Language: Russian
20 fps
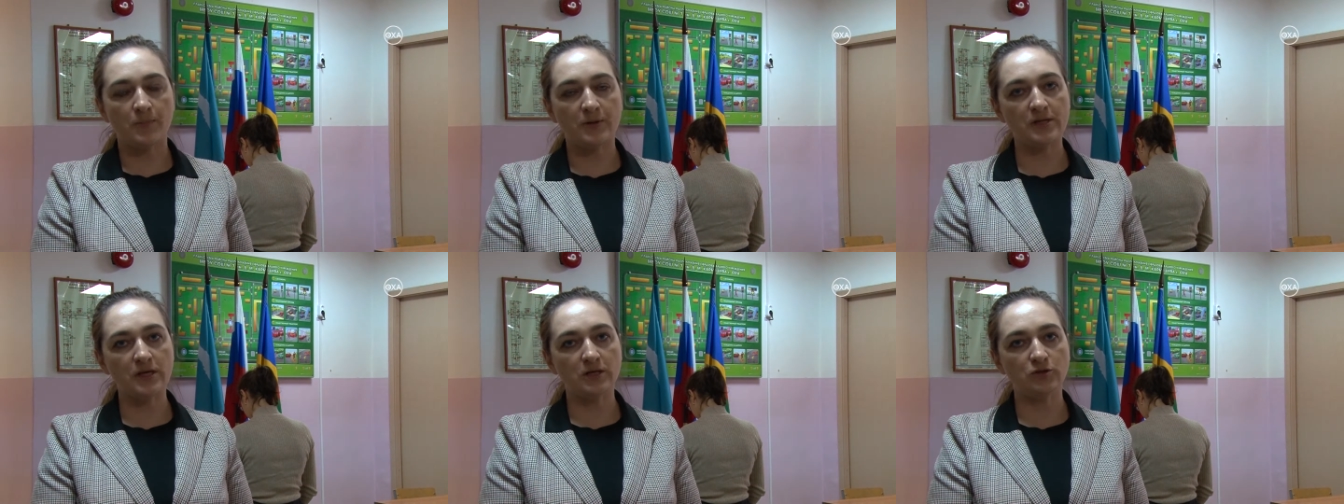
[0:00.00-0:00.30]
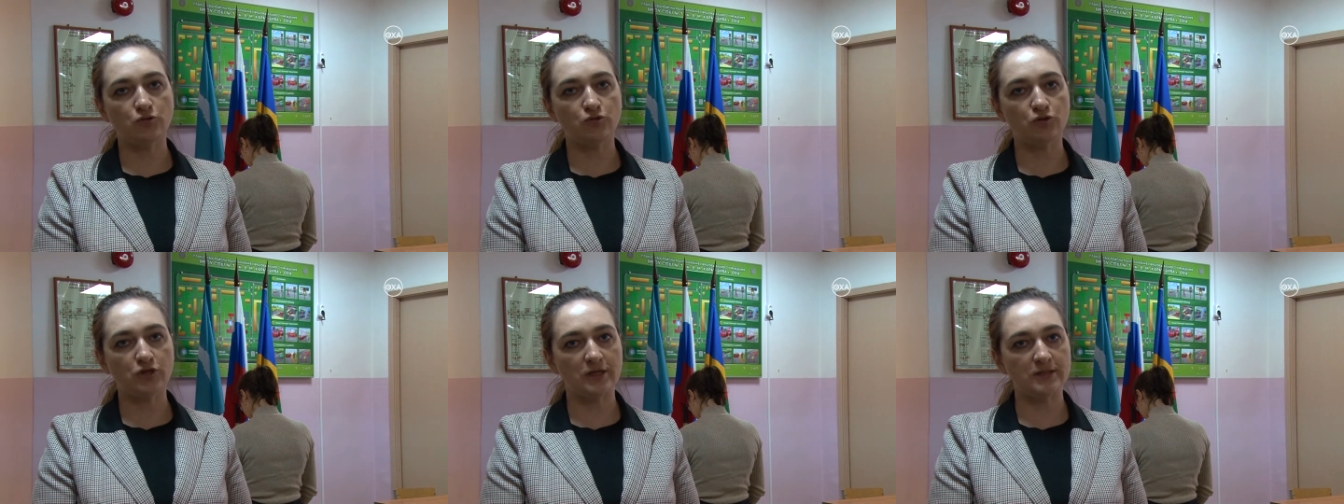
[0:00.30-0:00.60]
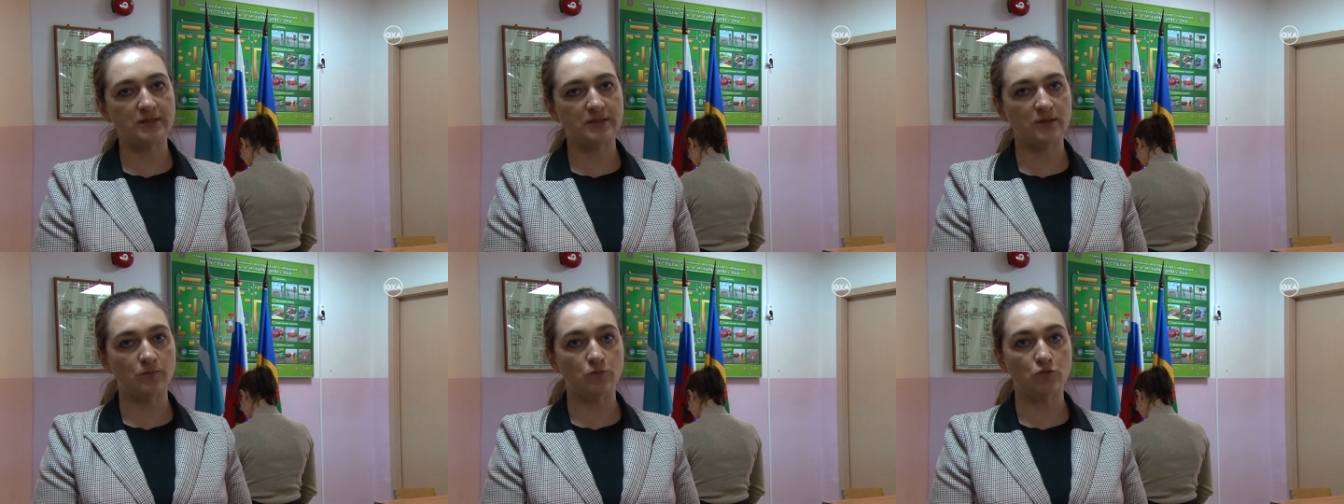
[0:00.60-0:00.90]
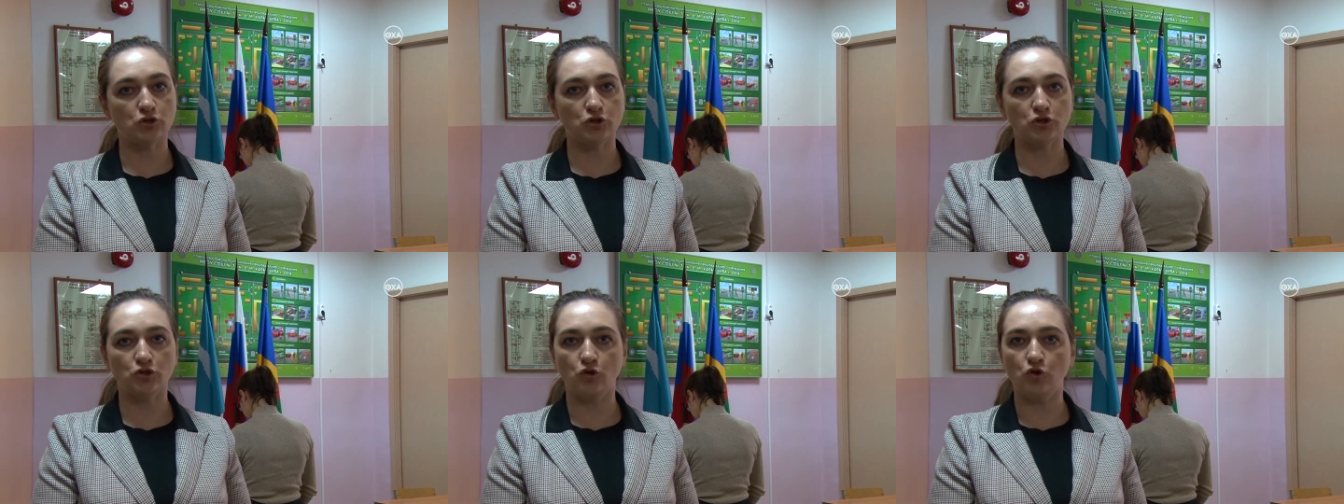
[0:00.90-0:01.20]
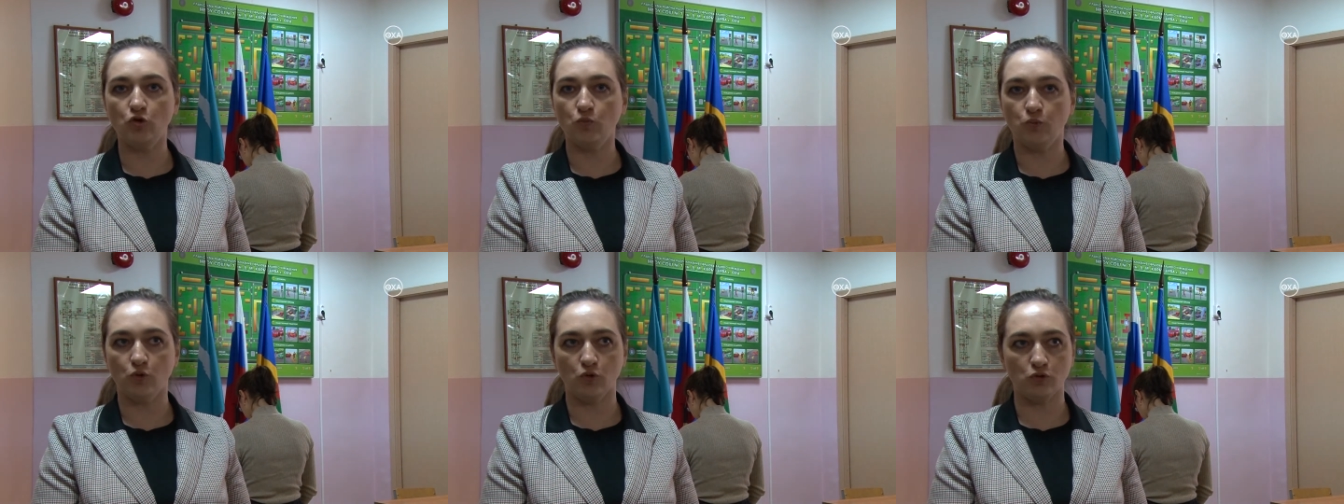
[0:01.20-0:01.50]
Принять участие может
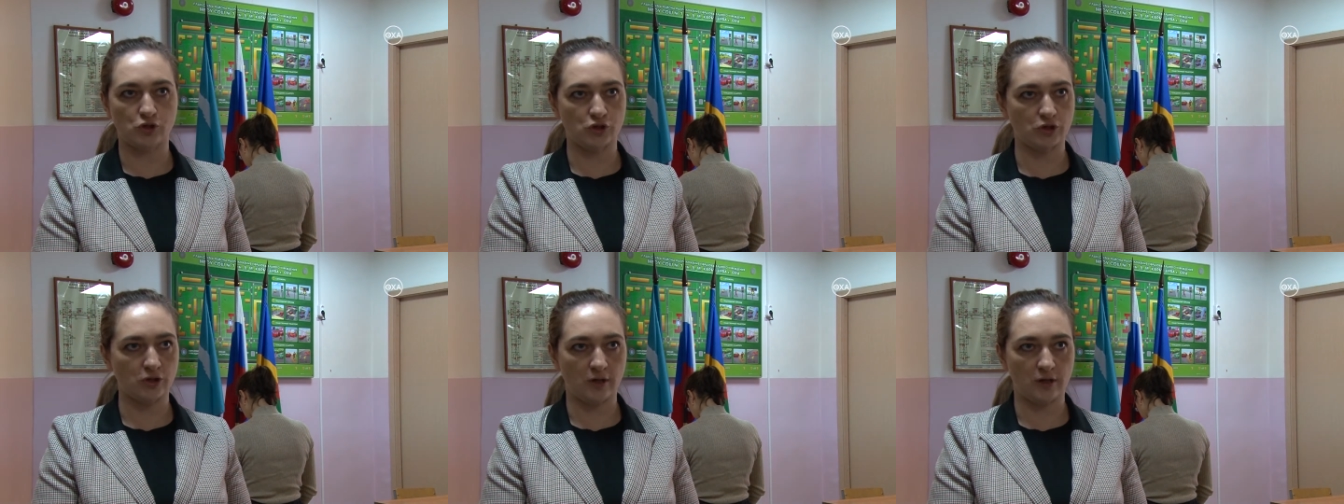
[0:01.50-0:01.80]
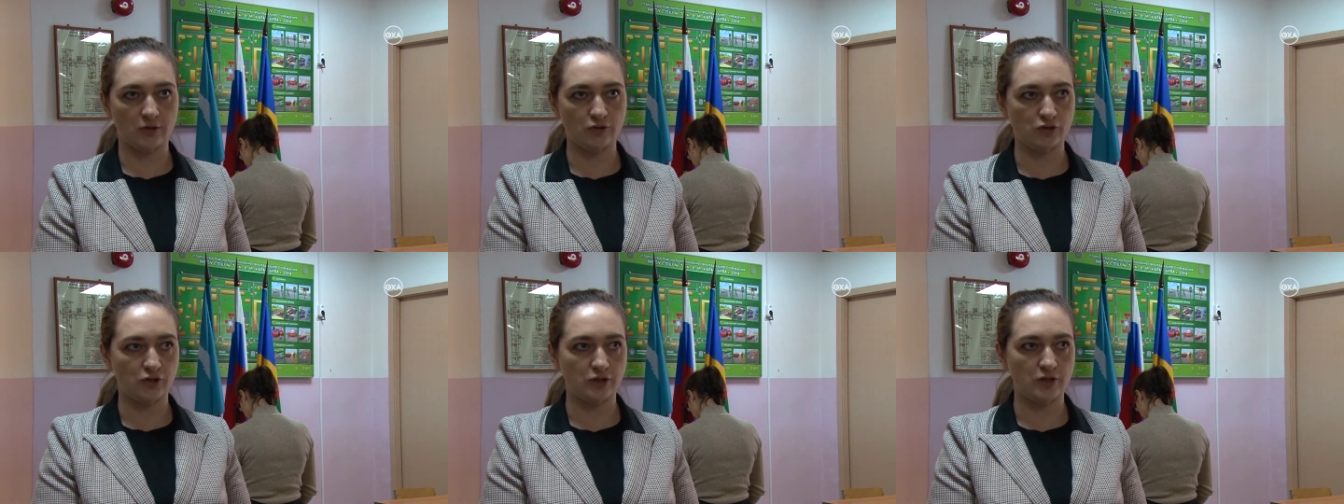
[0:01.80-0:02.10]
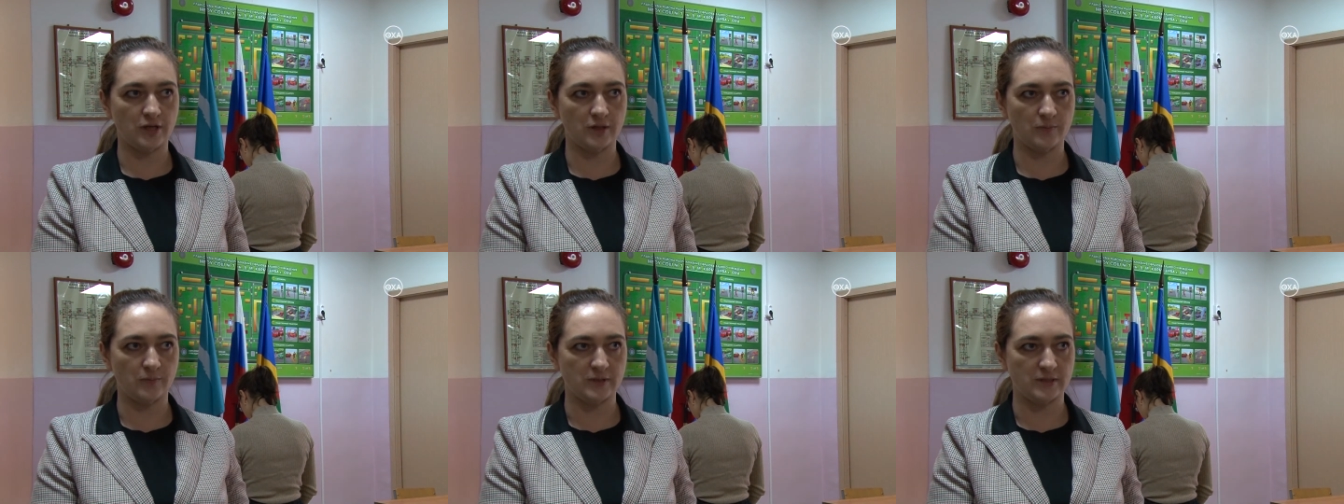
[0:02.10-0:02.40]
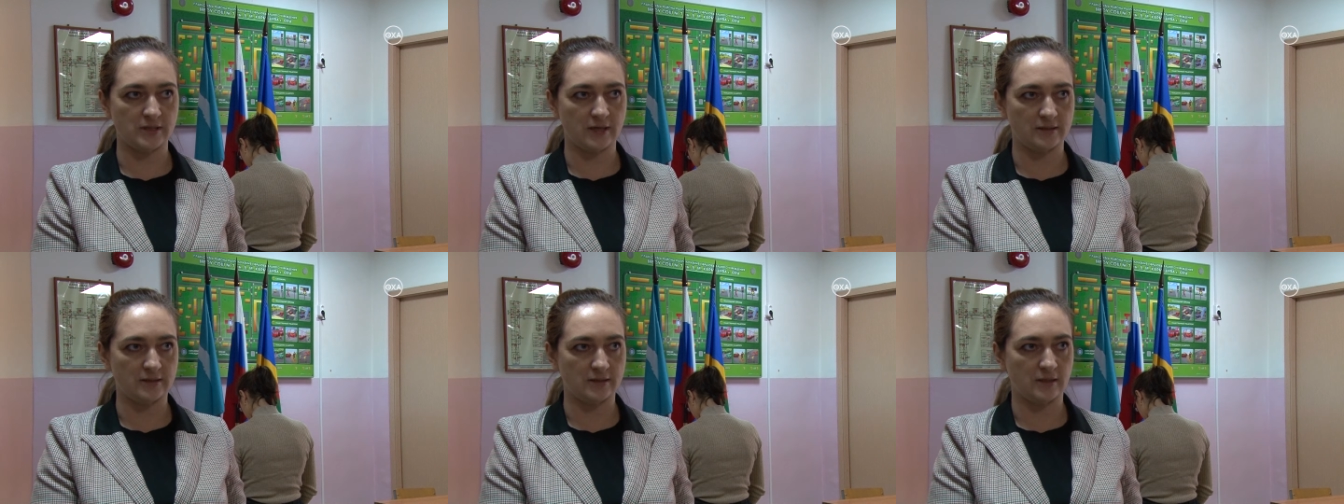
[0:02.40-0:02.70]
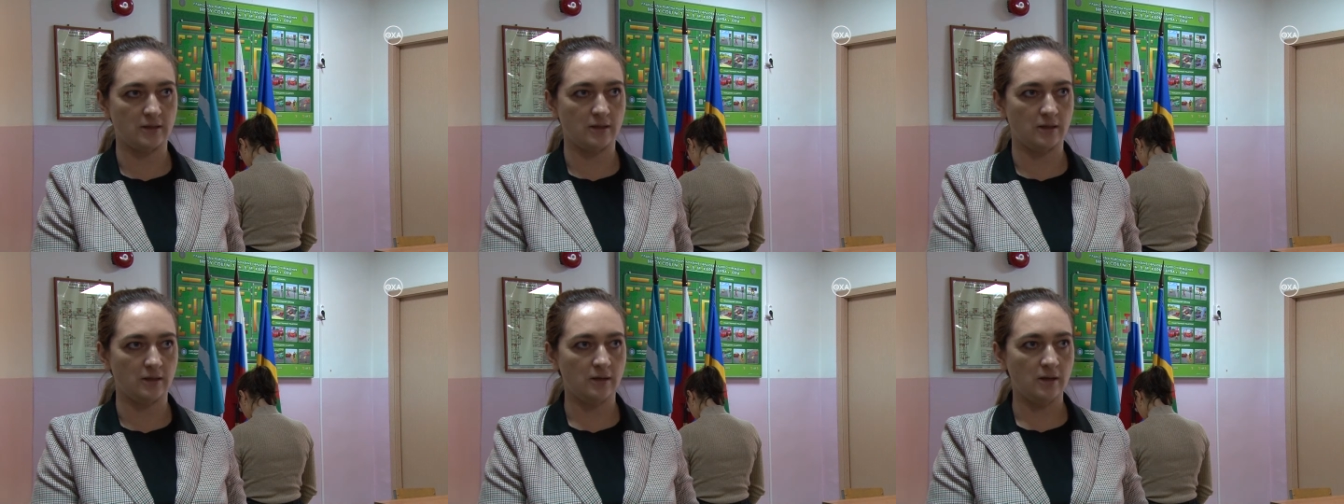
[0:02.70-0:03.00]
любой желающий, не
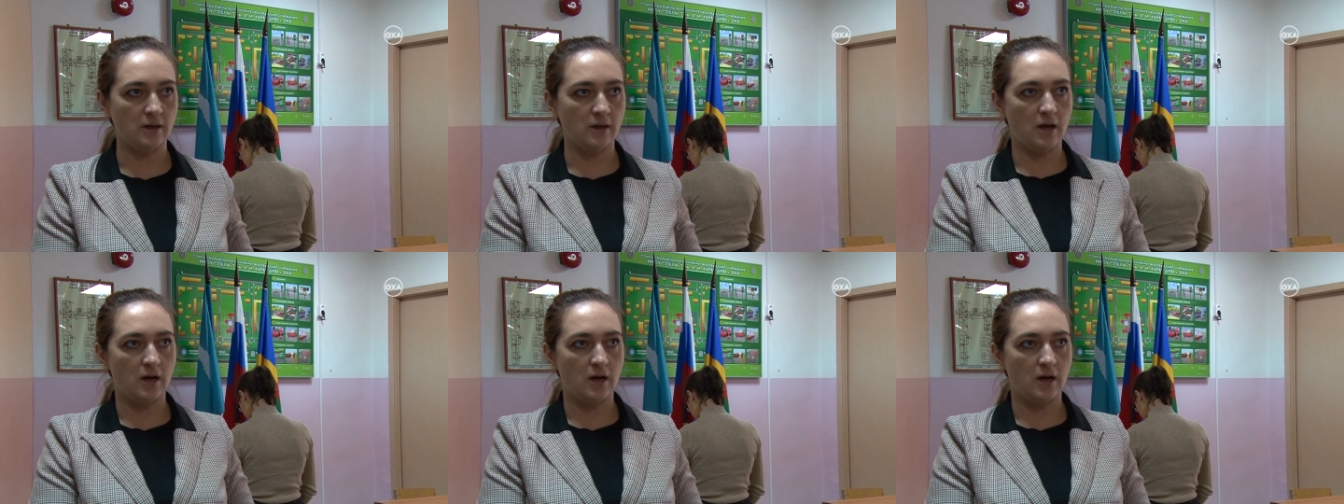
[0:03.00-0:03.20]
обязательно